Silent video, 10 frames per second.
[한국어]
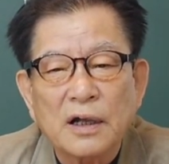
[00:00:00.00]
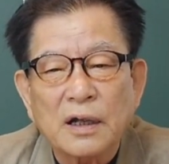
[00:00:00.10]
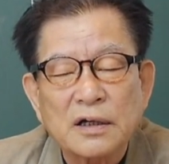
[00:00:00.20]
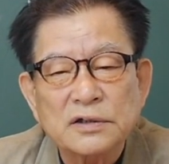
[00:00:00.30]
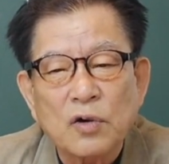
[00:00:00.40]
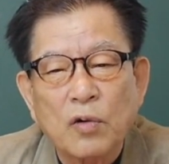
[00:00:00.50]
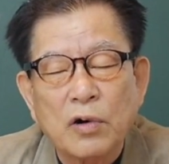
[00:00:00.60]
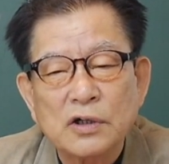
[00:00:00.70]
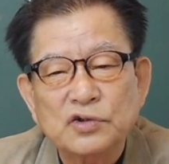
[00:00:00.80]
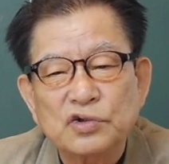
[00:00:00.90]
그래서
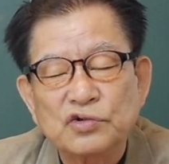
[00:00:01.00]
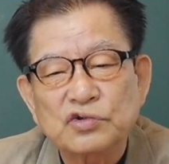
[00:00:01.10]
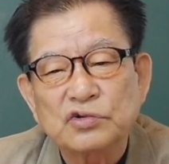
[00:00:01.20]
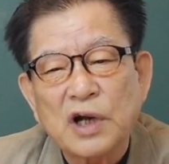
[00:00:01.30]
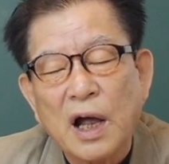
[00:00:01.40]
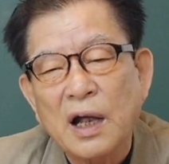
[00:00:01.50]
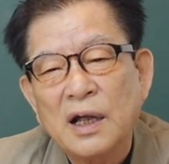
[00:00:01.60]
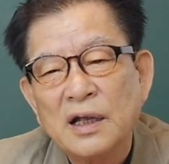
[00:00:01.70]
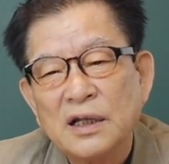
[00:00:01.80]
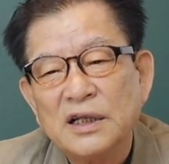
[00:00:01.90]
5월 춘추나
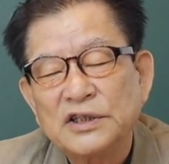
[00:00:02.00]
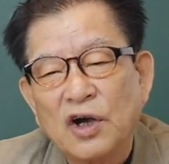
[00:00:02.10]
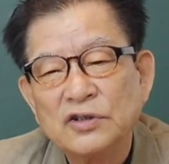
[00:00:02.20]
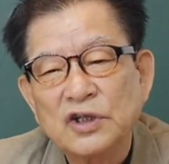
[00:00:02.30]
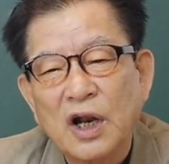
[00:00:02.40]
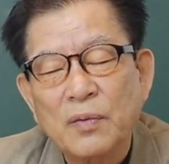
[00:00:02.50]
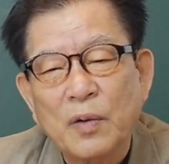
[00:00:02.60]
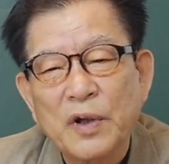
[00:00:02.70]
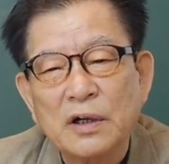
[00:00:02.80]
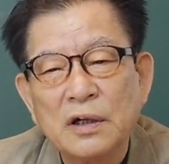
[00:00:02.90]
이 전설에
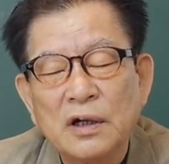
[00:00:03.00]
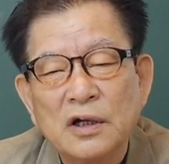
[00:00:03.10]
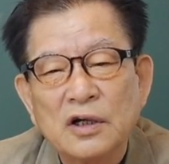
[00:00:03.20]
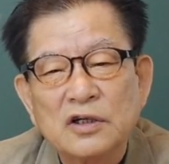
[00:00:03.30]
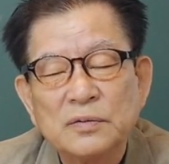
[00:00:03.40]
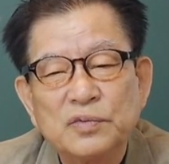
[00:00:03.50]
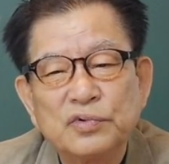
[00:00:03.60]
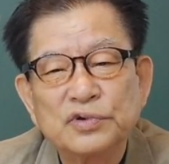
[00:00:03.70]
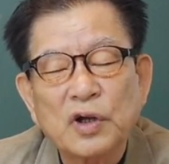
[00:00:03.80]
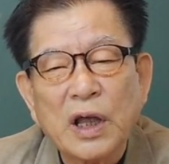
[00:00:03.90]
보면은 그
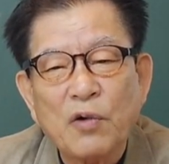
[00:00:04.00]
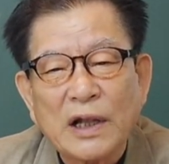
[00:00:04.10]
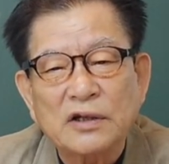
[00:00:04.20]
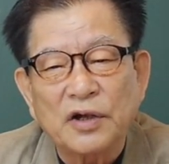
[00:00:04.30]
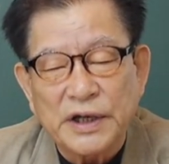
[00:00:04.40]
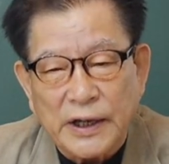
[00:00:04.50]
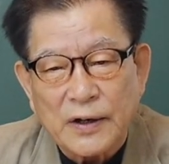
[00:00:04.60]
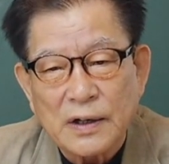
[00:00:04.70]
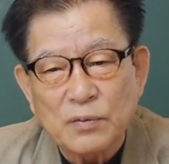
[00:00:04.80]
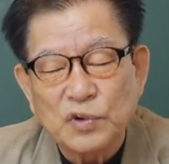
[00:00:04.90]
무석에 왔더니,
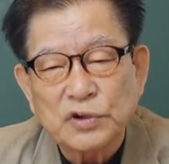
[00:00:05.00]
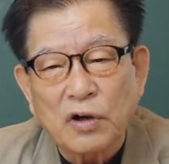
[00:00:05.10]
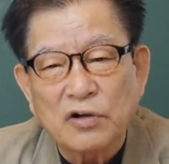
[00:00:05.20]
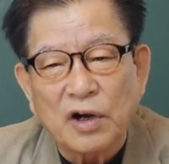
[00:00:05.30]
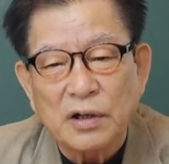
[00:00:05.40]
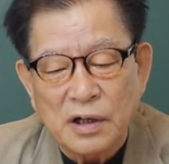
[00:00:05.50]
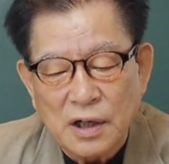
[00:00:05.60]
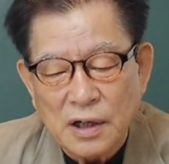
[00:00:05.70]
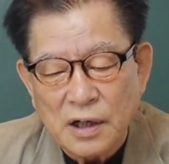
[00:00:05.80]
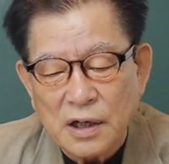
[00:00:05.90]
무석을 거기를
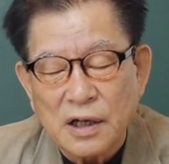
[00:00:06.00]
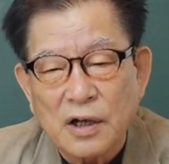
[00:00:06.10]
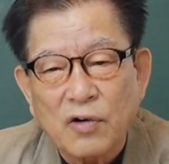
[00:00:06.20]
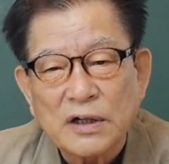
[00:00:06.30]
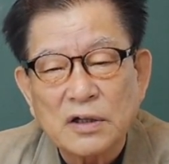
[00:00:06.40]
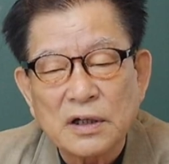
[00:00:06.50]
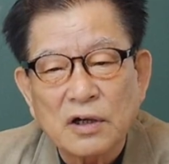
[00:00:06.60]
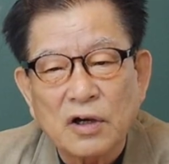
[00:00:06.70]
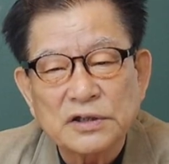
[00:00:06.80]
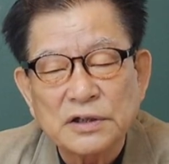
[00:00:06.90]
왔더니,
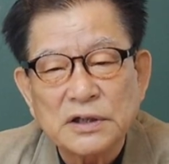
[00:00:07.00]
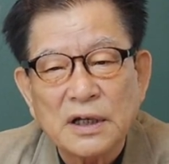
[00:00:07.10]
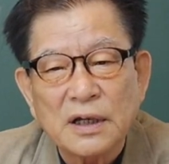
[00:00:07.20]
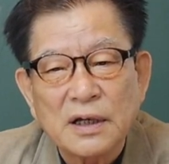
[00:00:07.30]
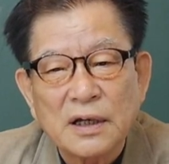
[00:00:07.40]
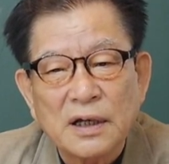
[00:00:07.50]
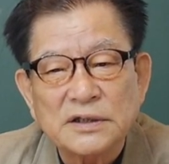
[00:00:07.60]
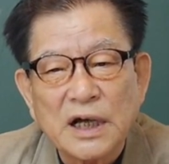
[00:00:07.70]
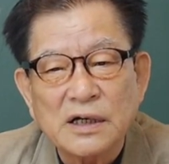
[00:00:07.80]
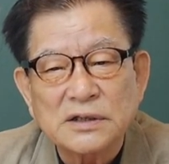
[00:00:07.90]
거기서 이제
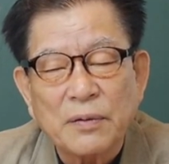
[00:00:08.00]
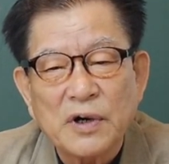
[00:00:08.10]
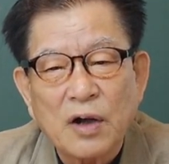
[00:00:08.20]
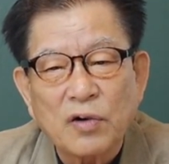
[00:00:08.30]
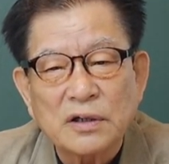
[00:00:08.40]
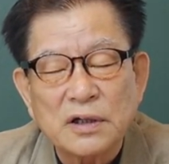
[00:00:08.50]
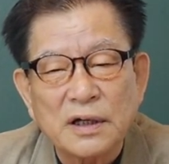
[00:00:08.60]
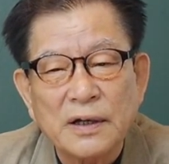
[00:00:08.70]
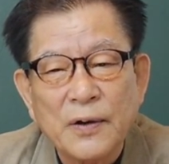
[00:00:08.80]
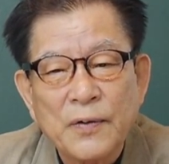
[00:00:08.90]
자리를 잡으려고
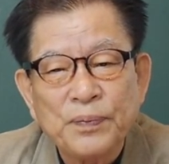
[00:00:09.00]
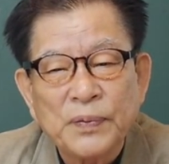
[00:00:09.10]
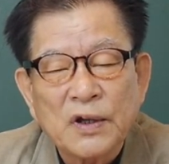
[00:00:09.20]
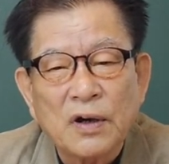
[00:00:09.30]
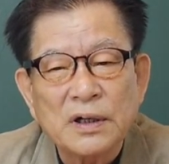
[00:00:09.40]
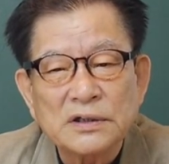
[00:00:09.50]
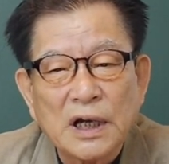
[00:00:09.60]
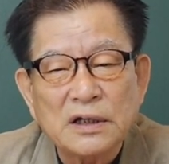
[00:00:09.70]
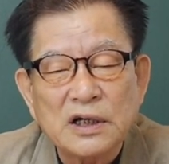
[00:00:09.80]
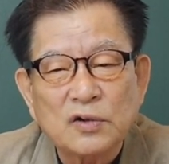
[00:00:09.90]
그랬더니, 거기는
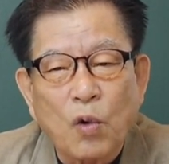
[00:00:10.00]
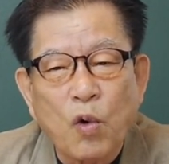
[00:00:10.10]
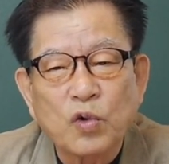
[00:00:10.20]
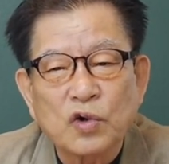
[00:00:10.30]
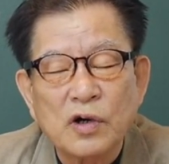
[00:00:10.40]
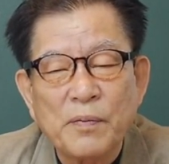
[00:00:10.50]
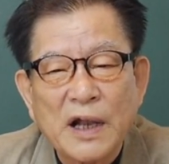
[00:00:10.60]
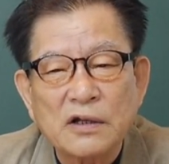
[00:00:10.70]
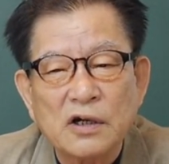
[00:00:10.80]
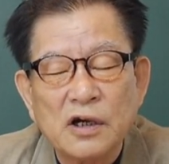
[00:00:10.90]
자기들이 도구를
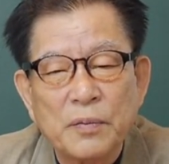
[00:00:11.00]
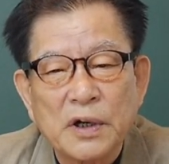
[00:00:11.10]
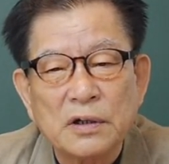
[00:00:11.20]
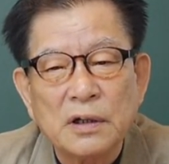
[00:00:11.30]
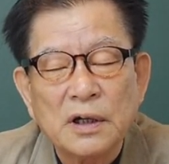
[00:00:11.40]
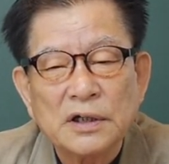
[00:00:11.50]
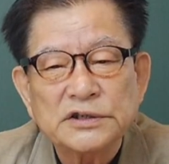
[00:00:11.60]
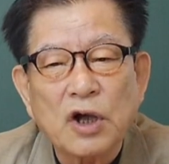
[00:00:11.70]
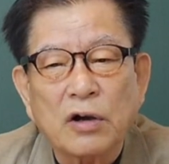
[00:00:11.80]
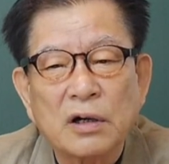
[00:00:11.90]
만들려면은
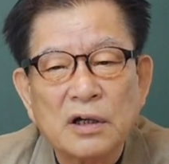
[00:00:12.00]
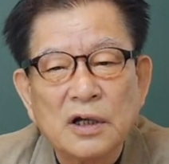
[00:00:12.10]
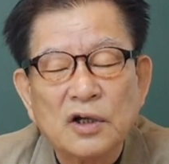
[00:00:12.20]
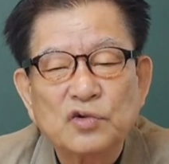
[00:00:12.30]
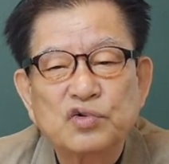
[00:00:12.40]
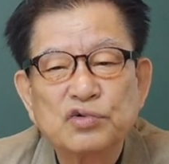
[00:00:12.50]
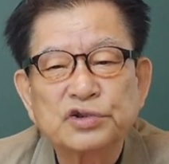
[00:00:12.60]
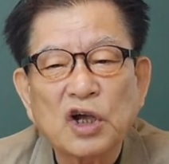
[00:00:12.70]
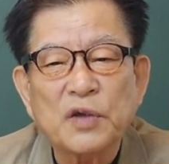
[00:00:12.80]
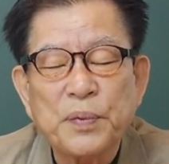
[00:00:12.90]
석,
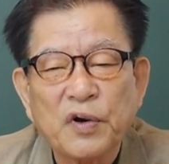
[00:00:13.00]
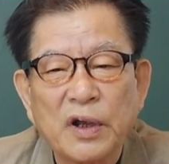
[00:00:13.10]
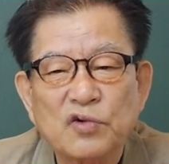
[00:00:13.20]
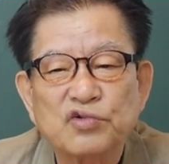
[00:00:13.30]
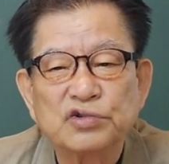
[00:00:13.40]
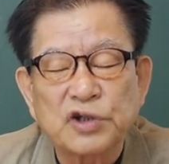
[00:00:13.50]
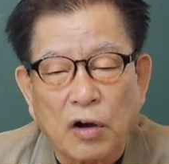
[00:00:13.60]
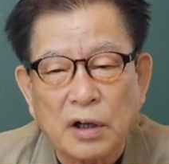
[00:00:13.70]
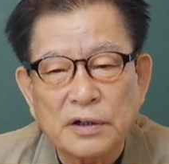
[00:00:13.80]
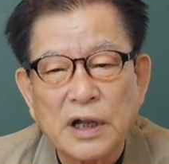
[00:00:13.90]
주석이 필요해요.
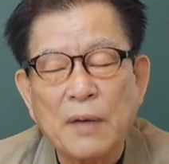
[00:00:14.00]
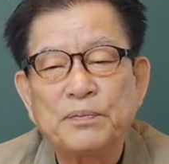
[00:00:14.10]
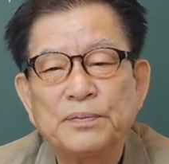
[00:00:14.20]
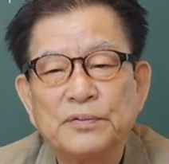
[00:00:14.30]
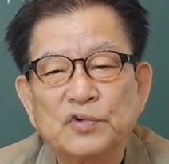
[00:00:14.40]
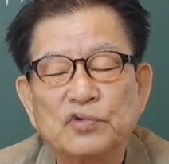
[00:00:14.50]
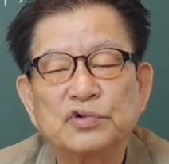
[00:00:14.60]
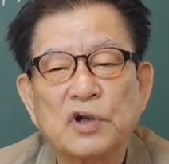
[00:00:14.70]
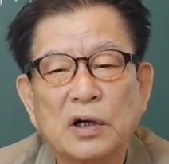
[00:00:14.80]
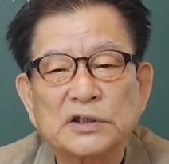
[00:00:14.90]
주석, 납,
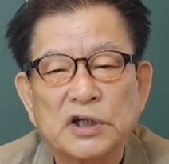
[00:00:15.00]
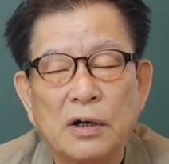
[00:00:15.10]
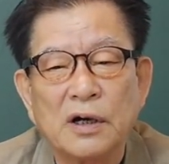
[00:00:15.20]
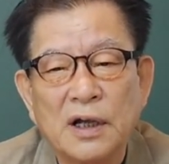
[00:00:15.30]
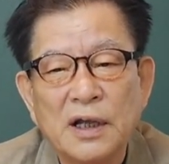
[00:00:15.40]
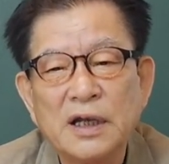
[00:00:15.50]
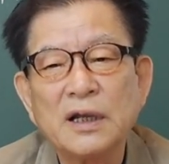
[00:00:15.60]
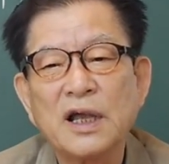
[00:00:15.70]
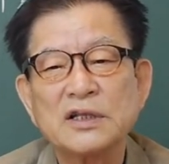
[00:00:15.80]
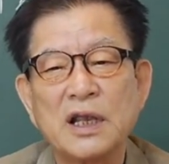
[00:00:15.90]
주석, 철,
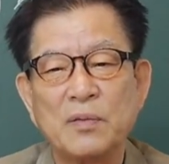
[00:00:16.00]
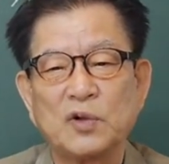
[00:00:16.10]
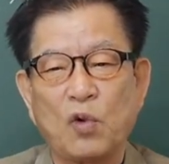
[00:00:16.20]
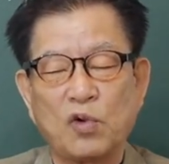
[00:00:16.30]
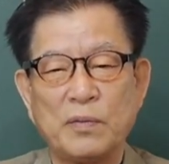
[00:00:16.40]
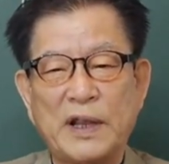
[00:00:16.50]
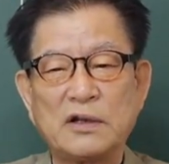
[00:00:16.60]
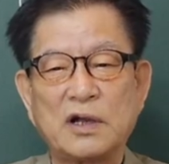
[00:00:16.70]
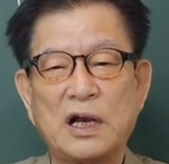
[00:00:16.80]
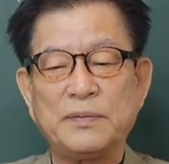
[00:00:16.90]
이런 게 있어야 뭐 도구를
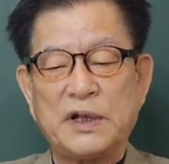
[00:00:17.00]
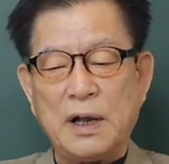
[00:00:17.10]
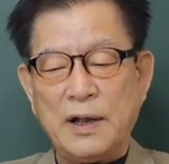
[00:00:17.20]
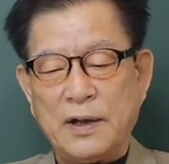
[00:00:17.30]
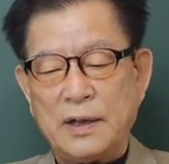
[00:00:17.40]
만들 거 아닙니까?